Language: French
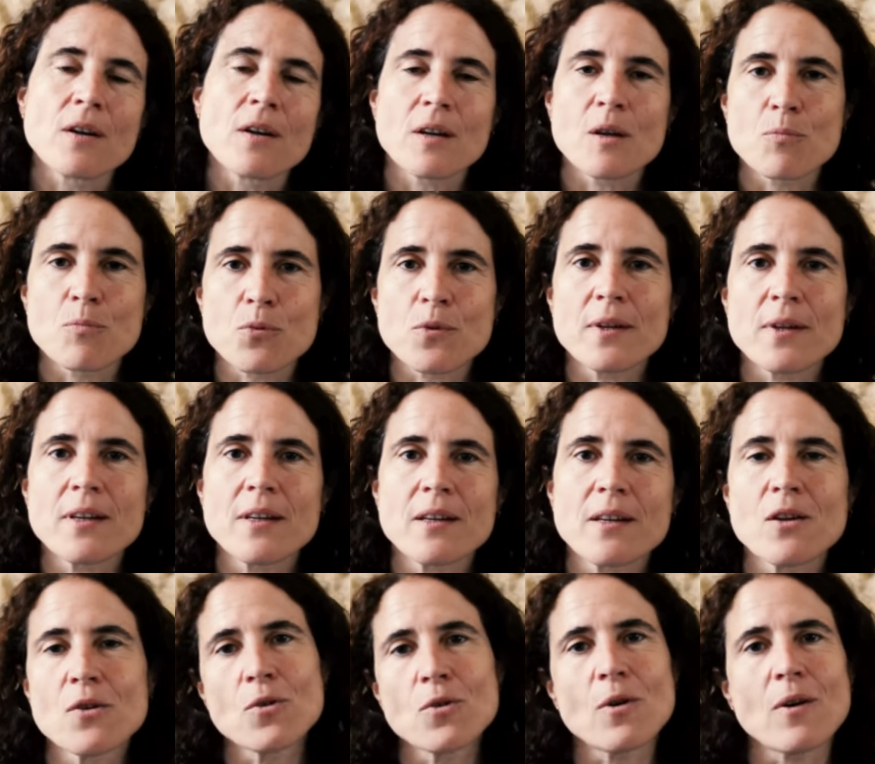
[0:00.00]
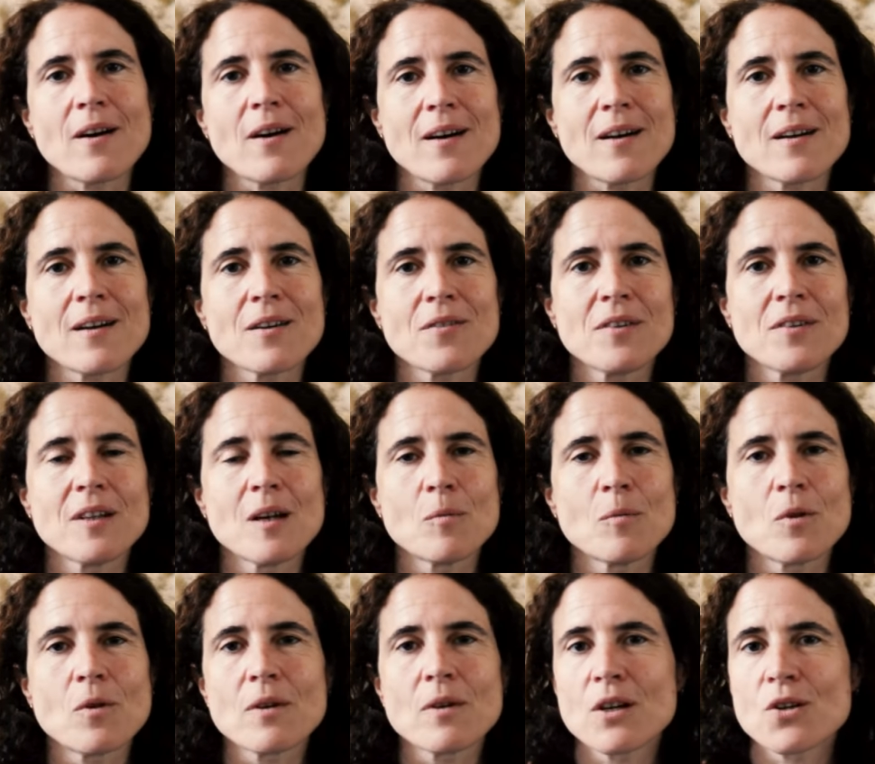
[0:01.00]
Et puis il y aura
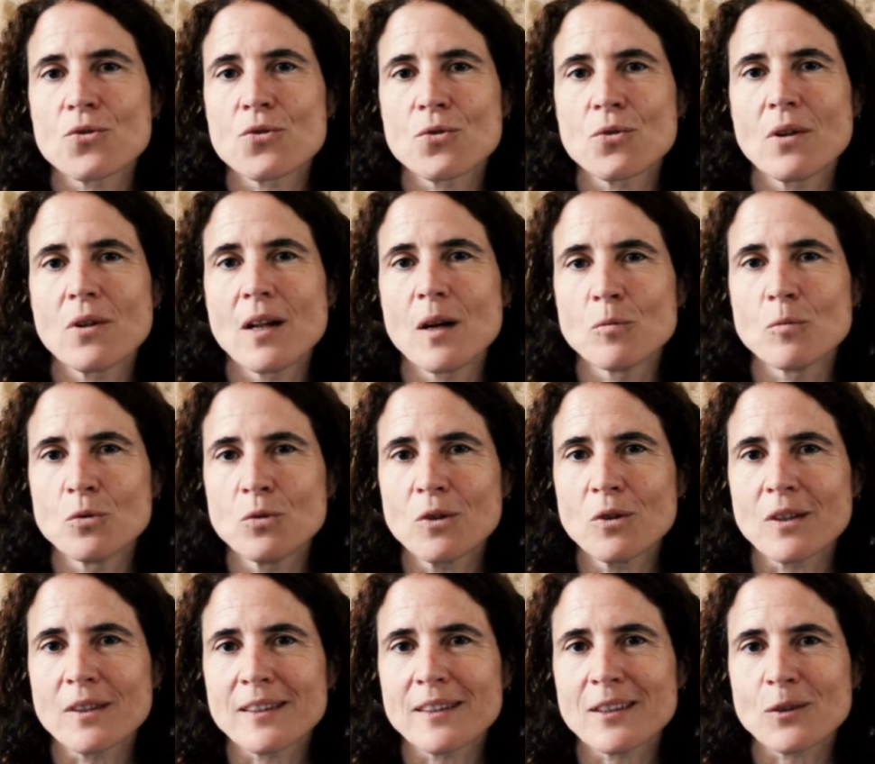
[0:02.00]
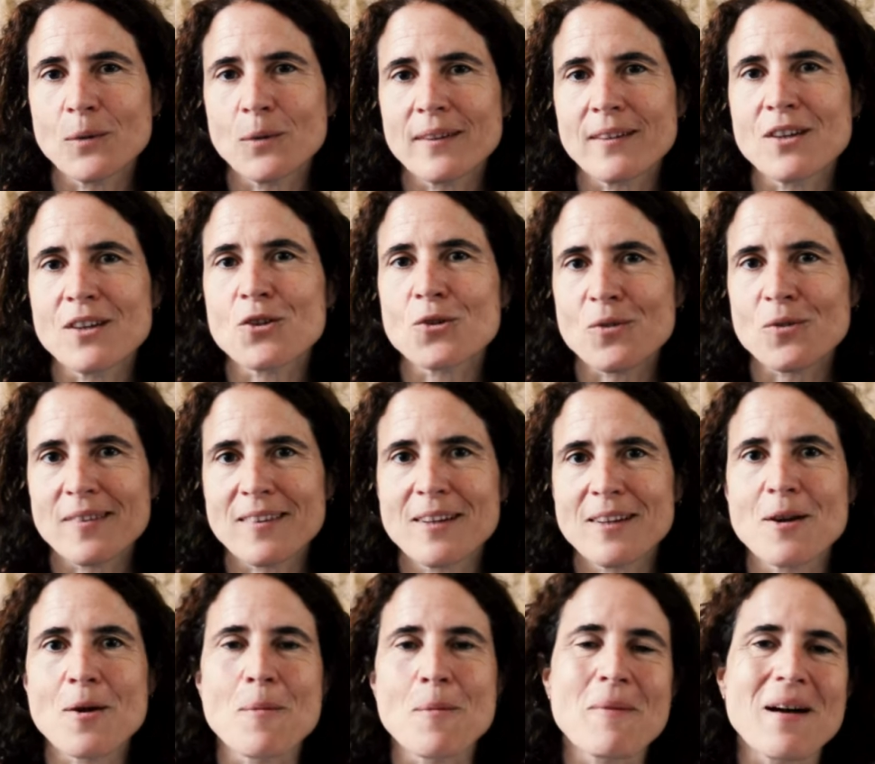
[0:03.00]
évidemment les jeux de l'amour qui ont été
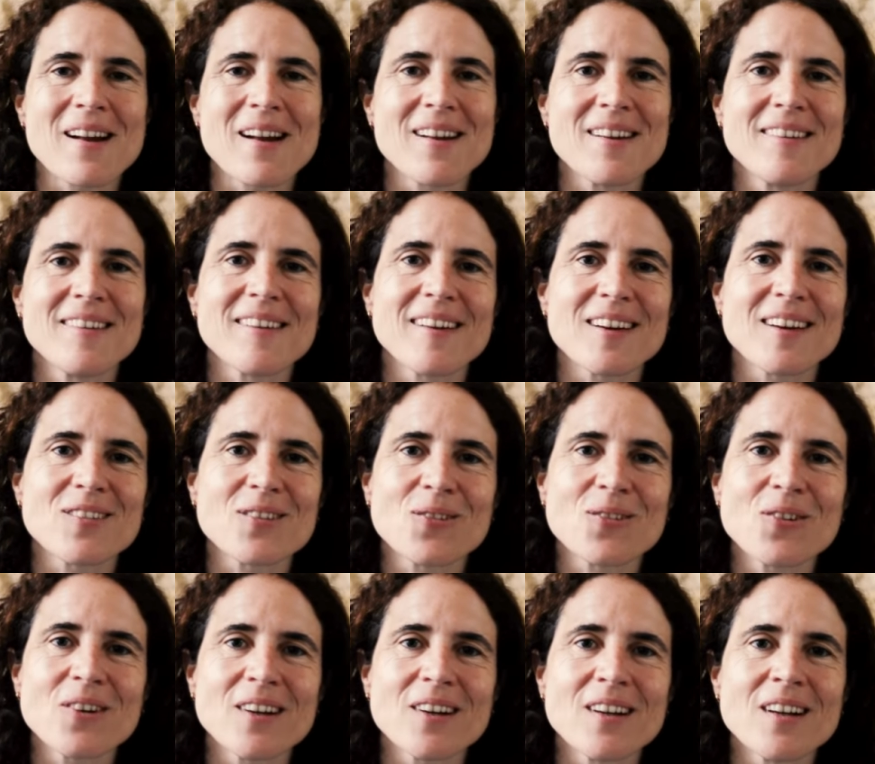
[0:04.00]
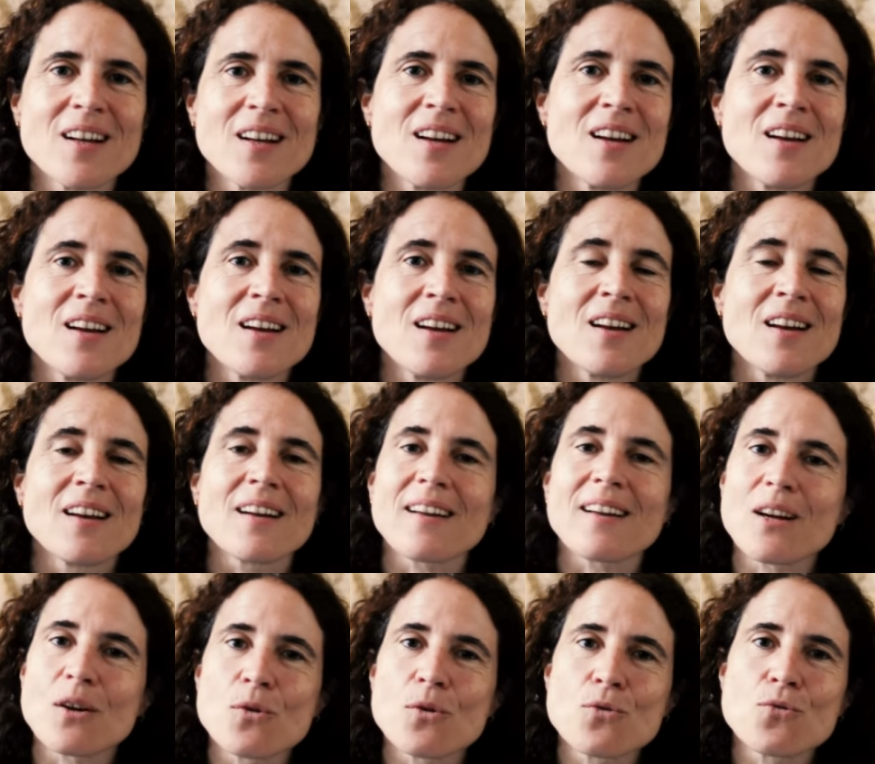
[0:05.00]
chantés par la littérature,
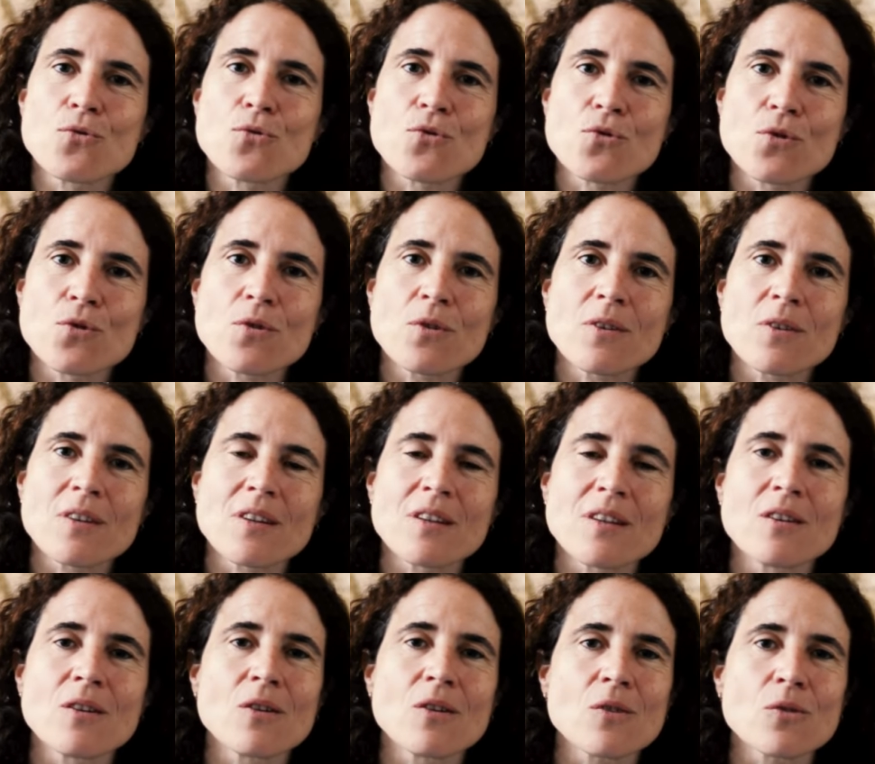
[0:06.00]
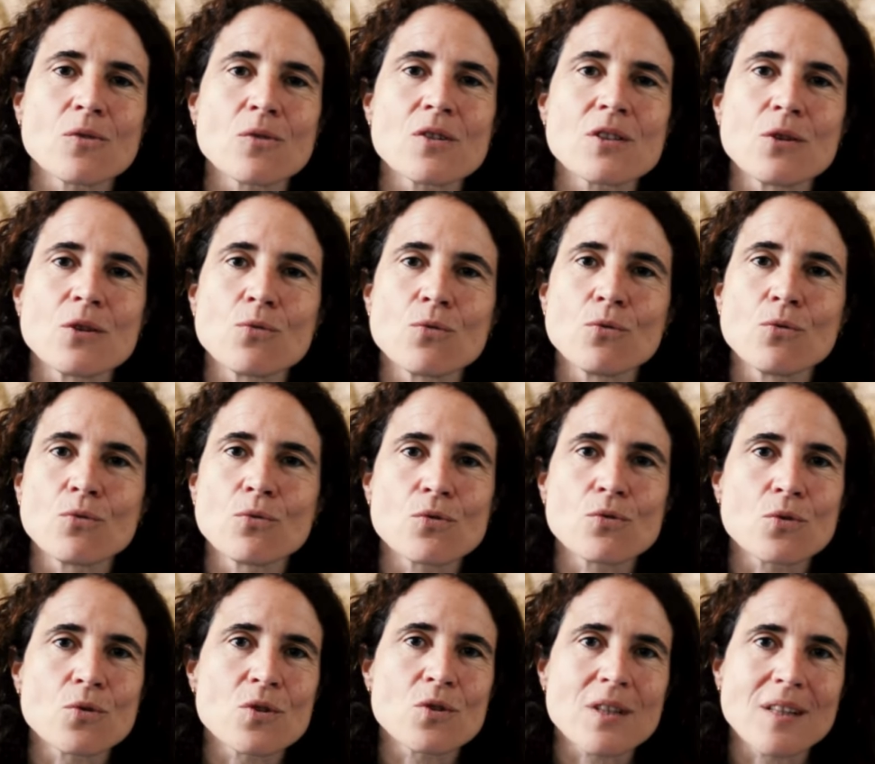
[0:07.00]
règles du jeu qui euh, constituent toute
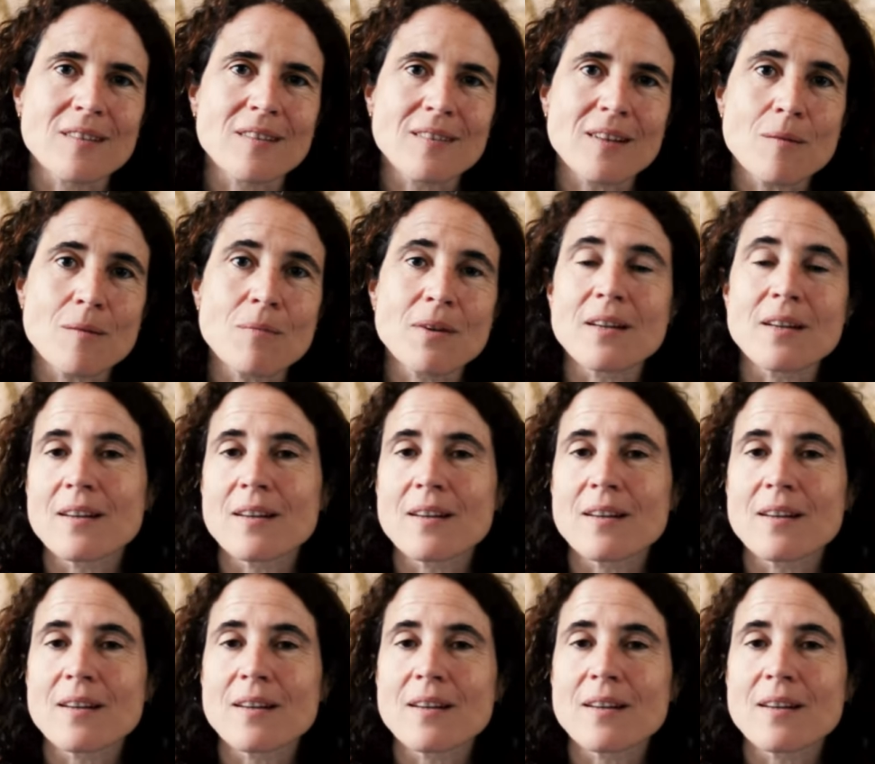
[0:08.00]
société, mais